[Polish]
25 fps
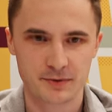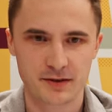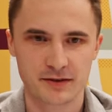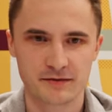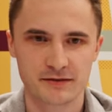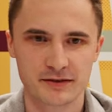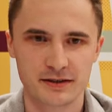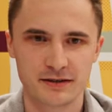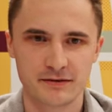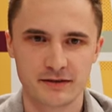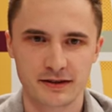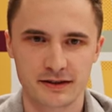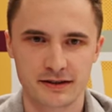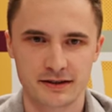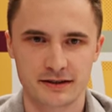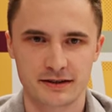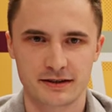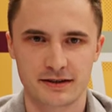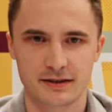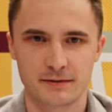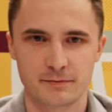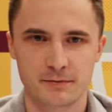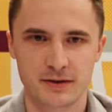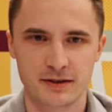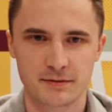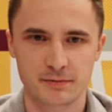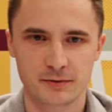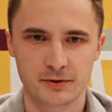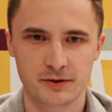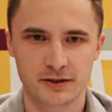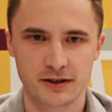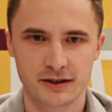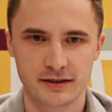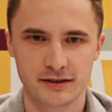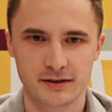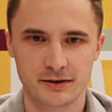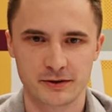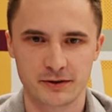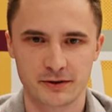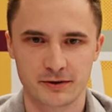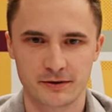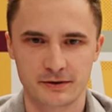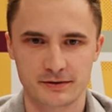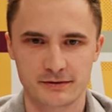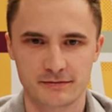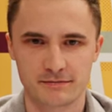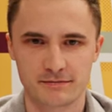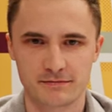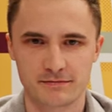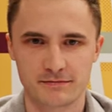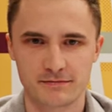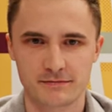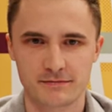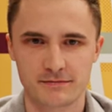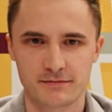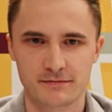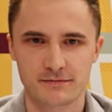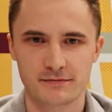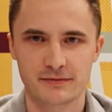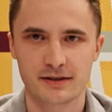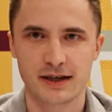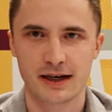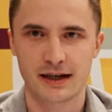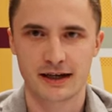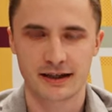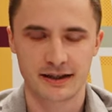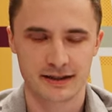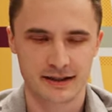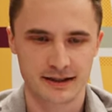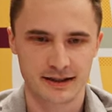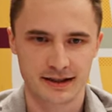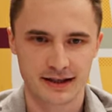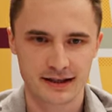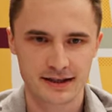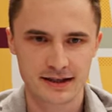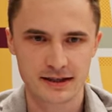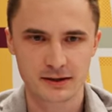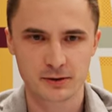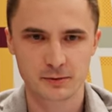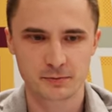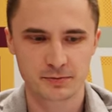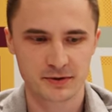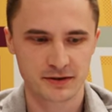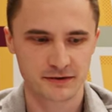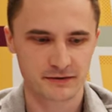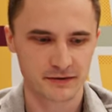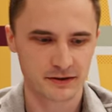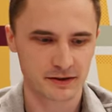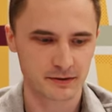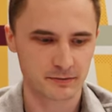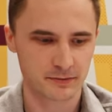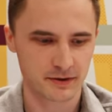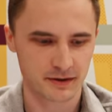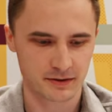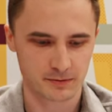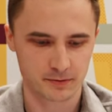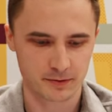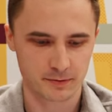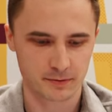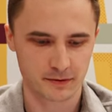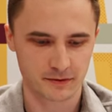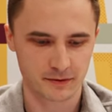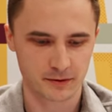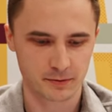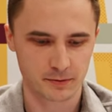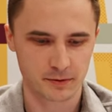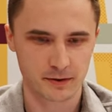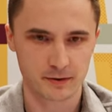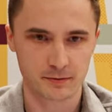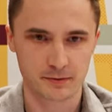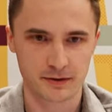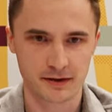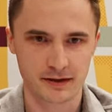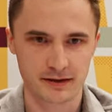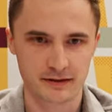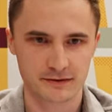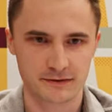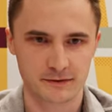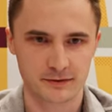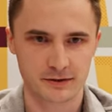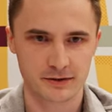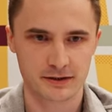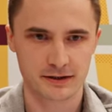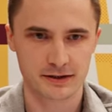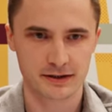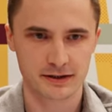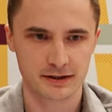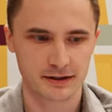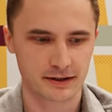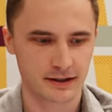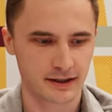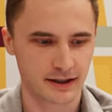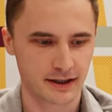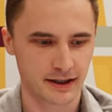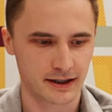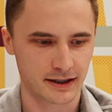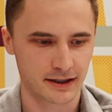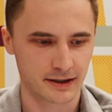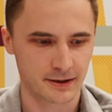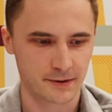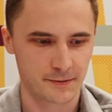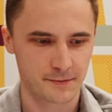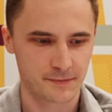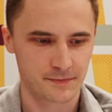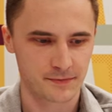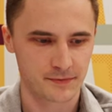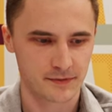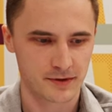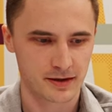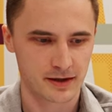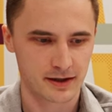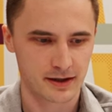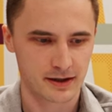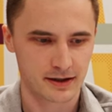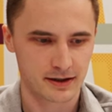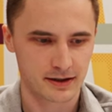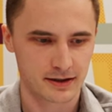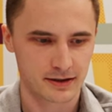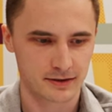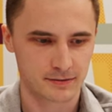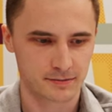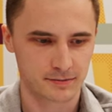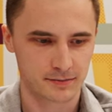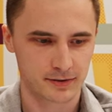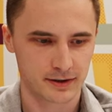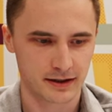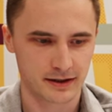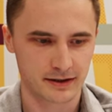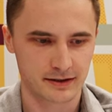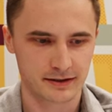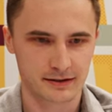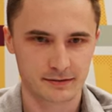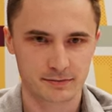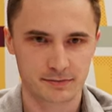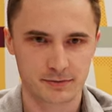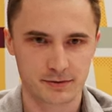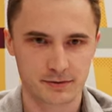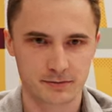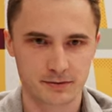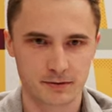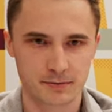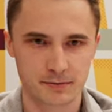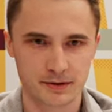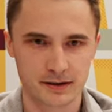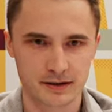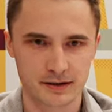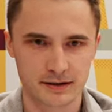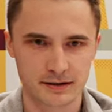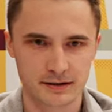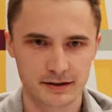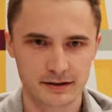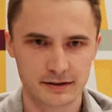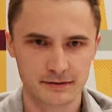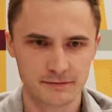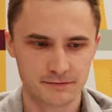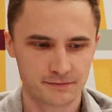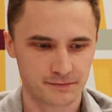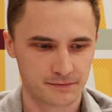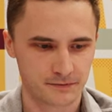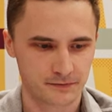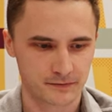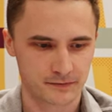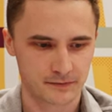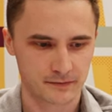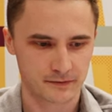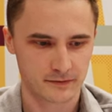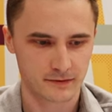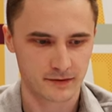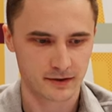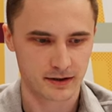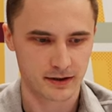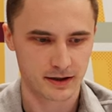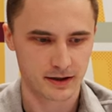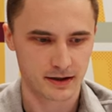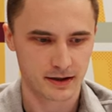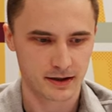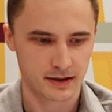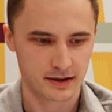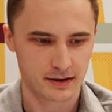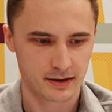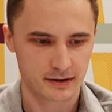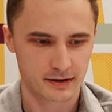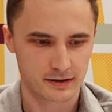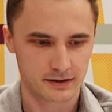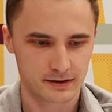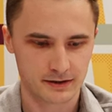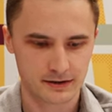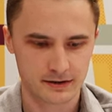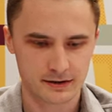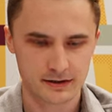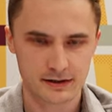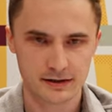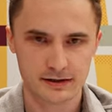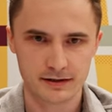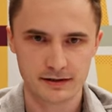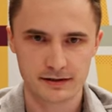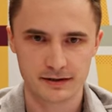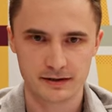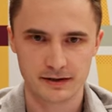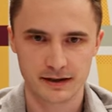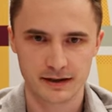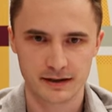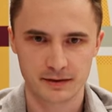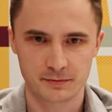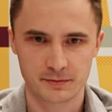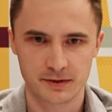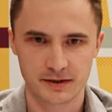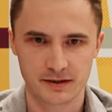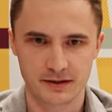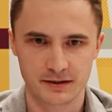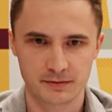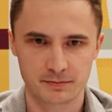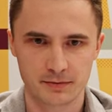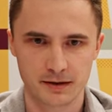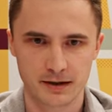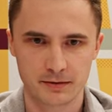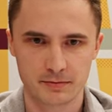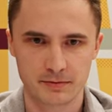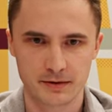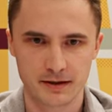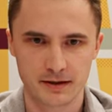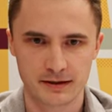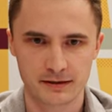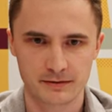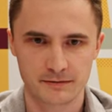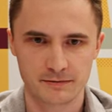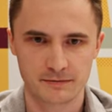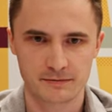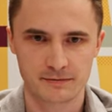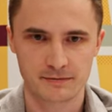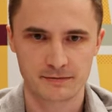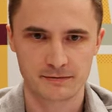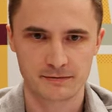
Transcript: przewidywać bezpośrednio, jaka jest klasa, to przewidzimy sobie prawdopodobieństwo, czyli y pred probability E, i dajemy nasz pipeline.